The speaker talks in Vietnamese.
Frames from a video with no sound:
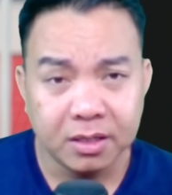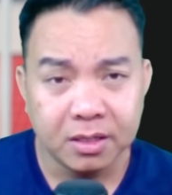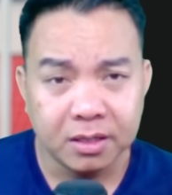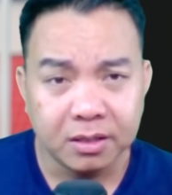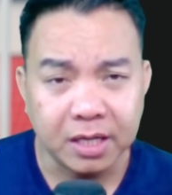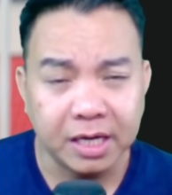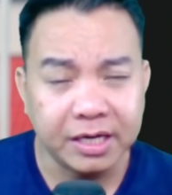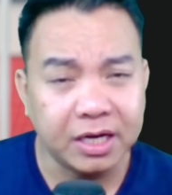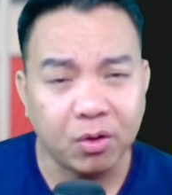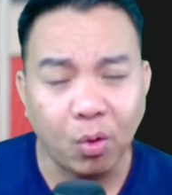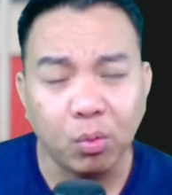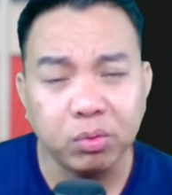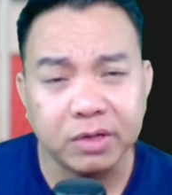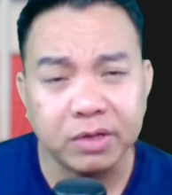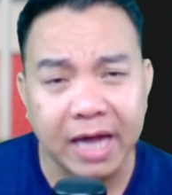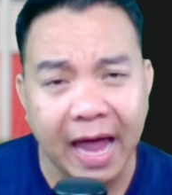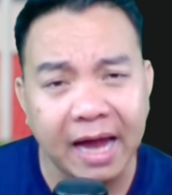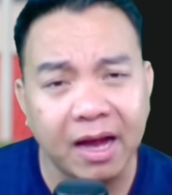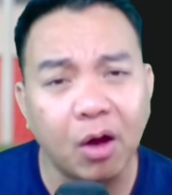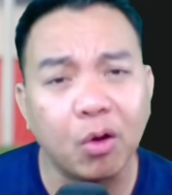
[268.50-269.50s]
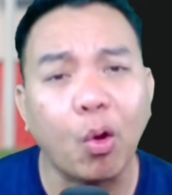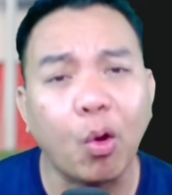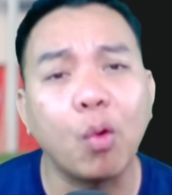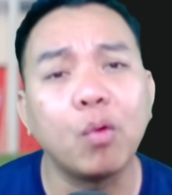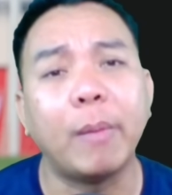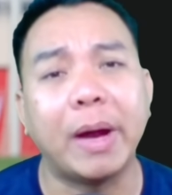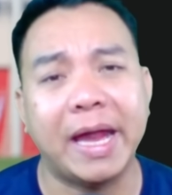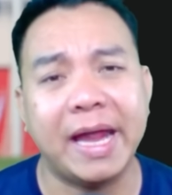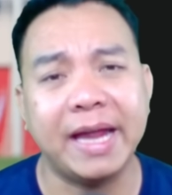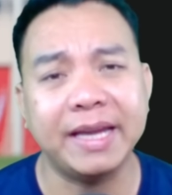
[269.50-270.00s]
thì nó cũng chả có
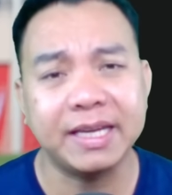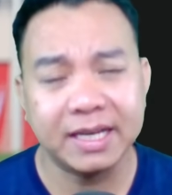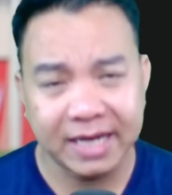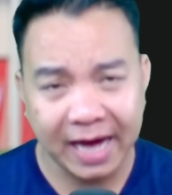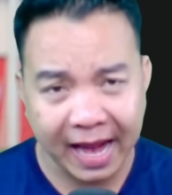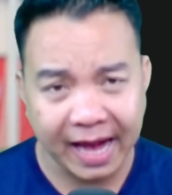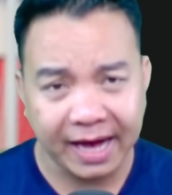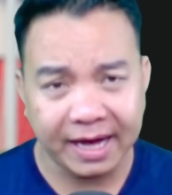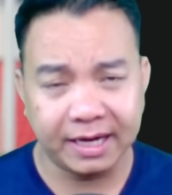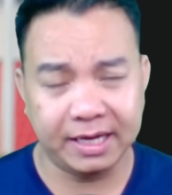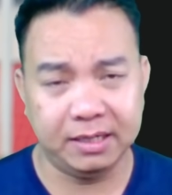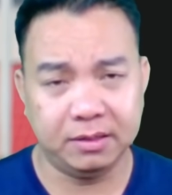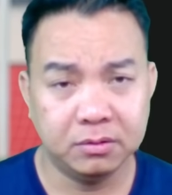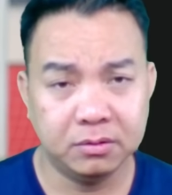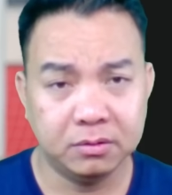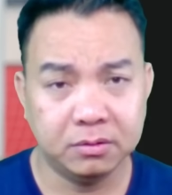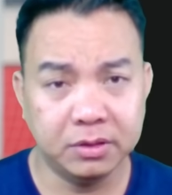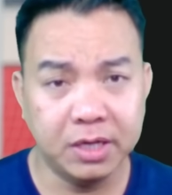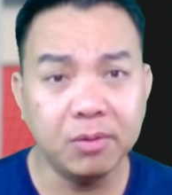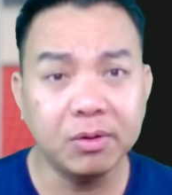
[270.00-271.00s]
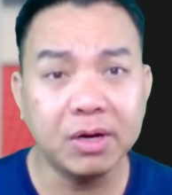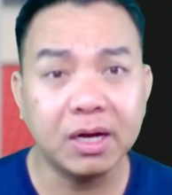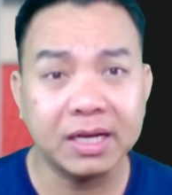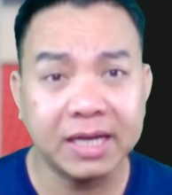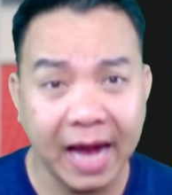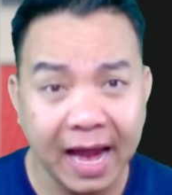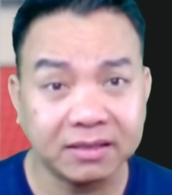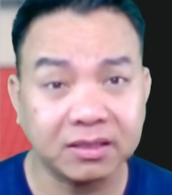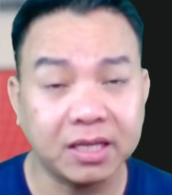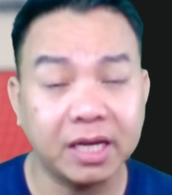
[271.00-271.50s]
con mẹ gì khác hết á. Nếu nó
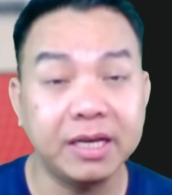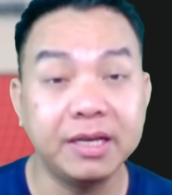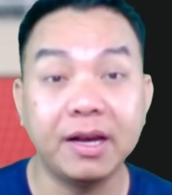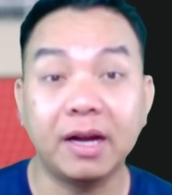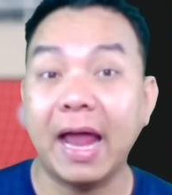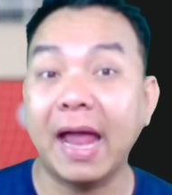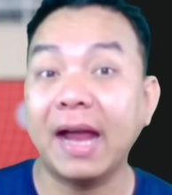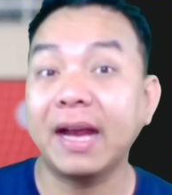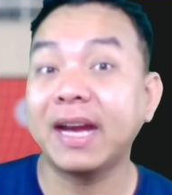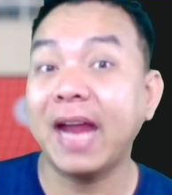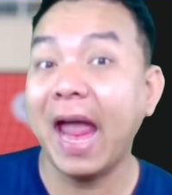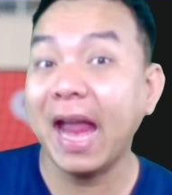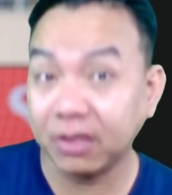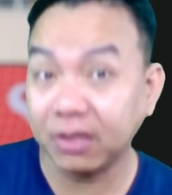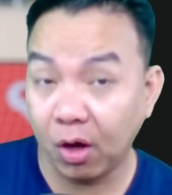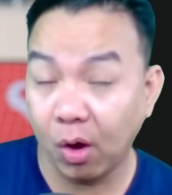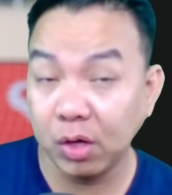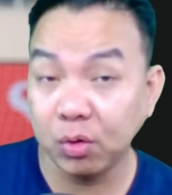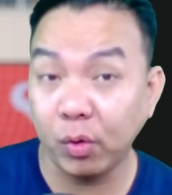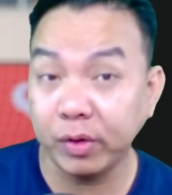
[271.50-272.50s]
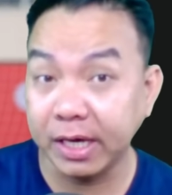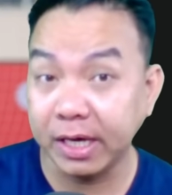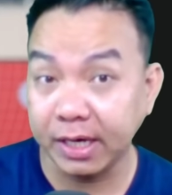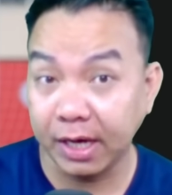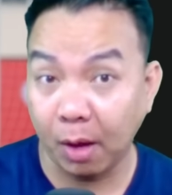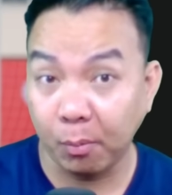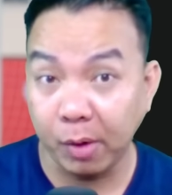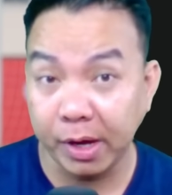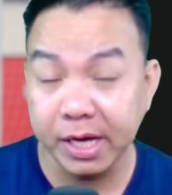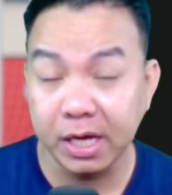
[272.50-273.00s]
khác thì nó đã khác rồi, quý vị
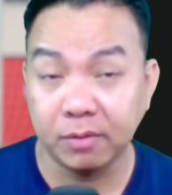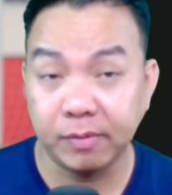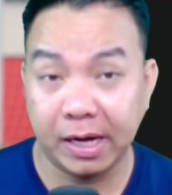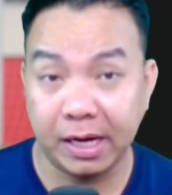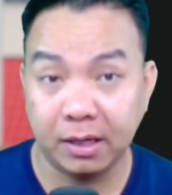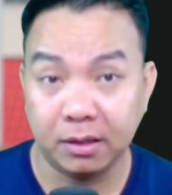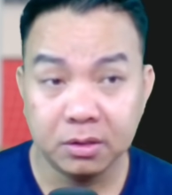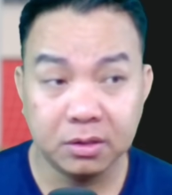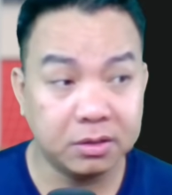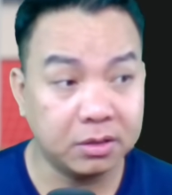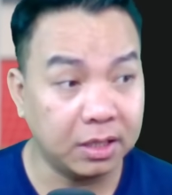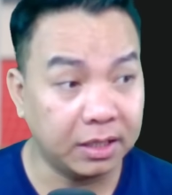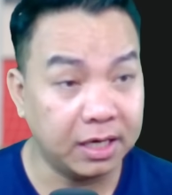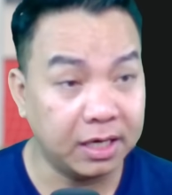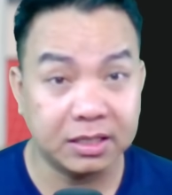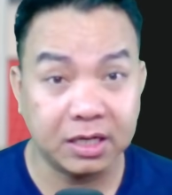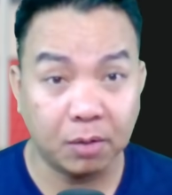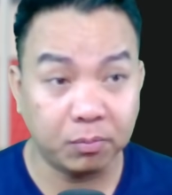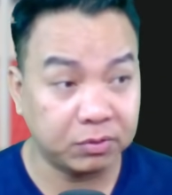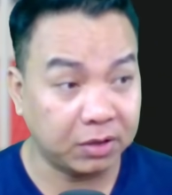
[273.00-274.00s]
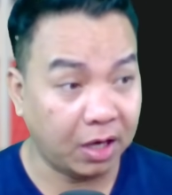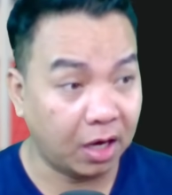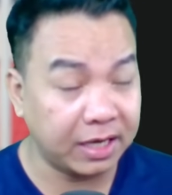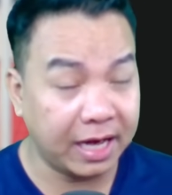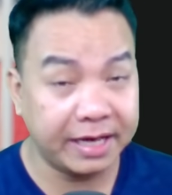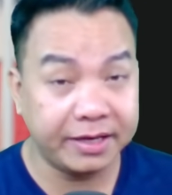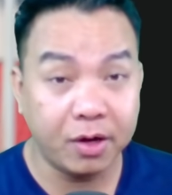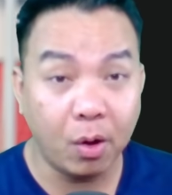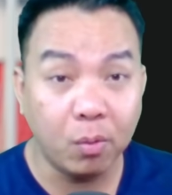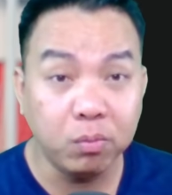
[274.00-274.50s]
có đồng ý không ạ? À? Cho nên trong trận
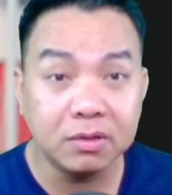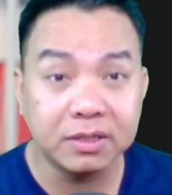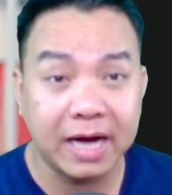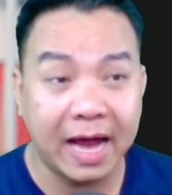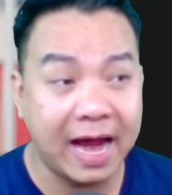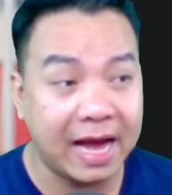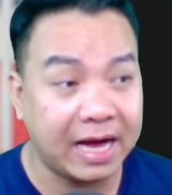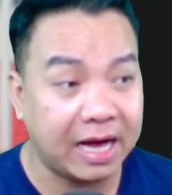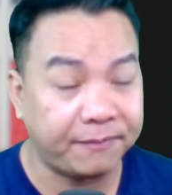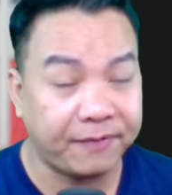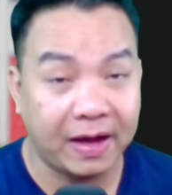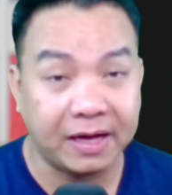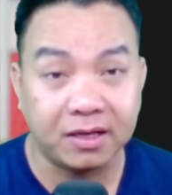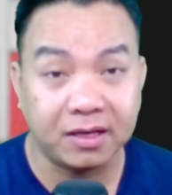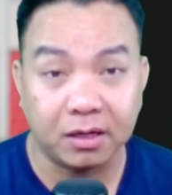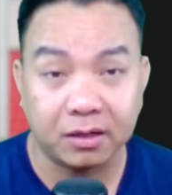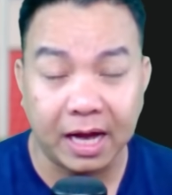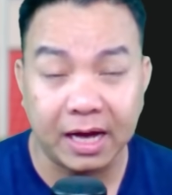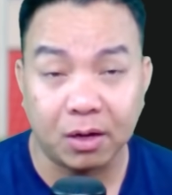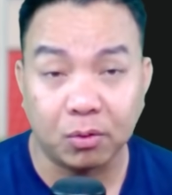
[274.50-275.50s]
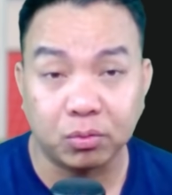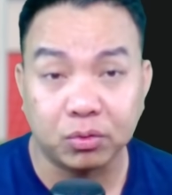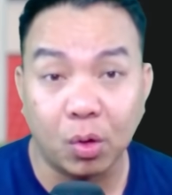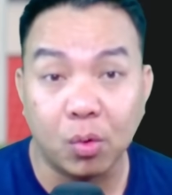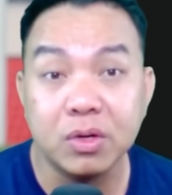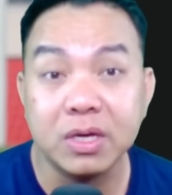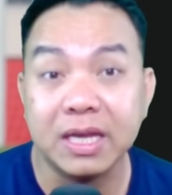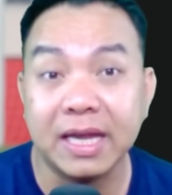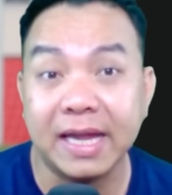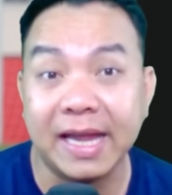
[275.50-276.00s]
này đúng ra là phải cho các cầu
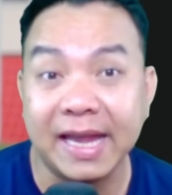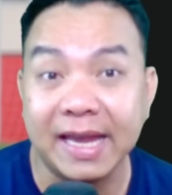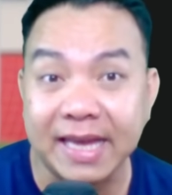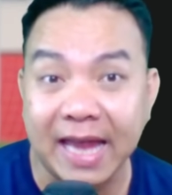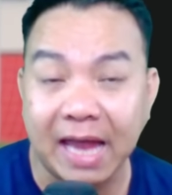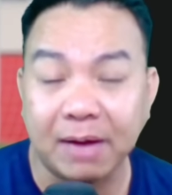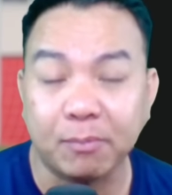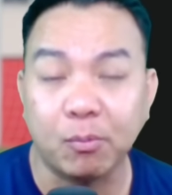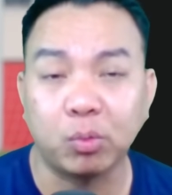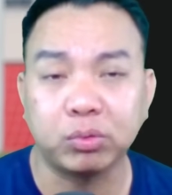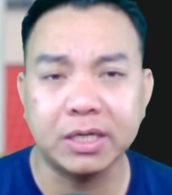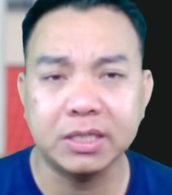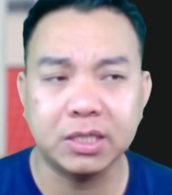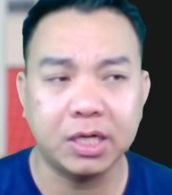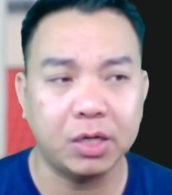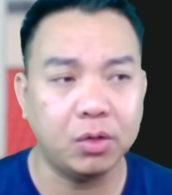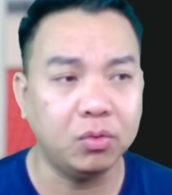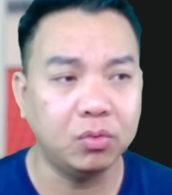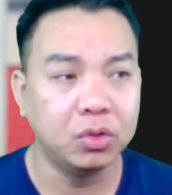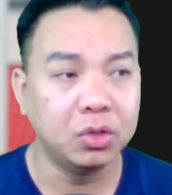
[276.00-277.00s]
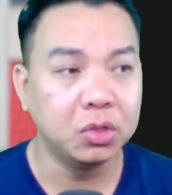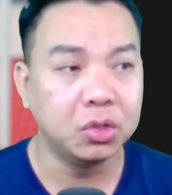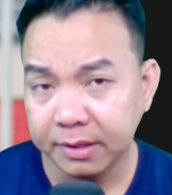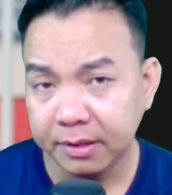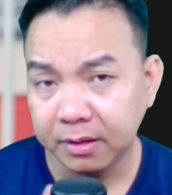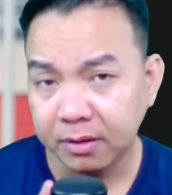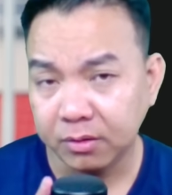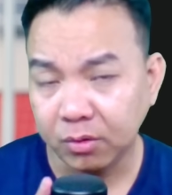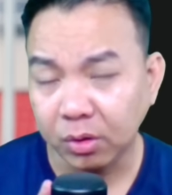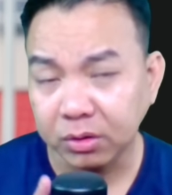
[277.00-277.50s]
thủ nhẹ nhàng một tí xíu.
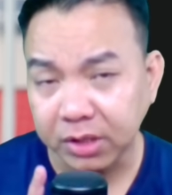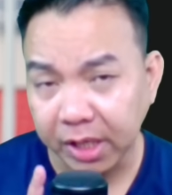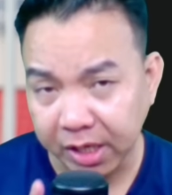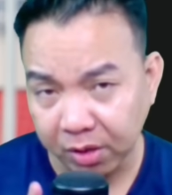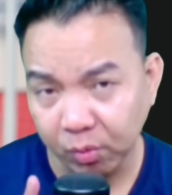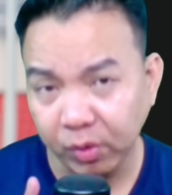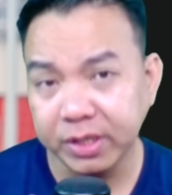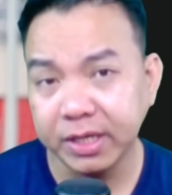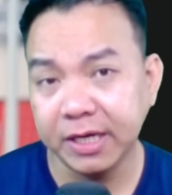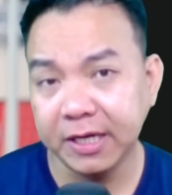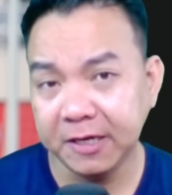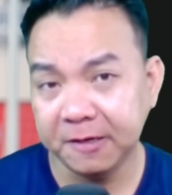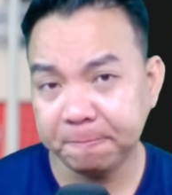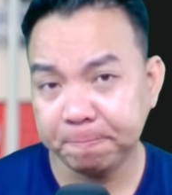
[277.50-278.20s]
Nói thiệt quý vị,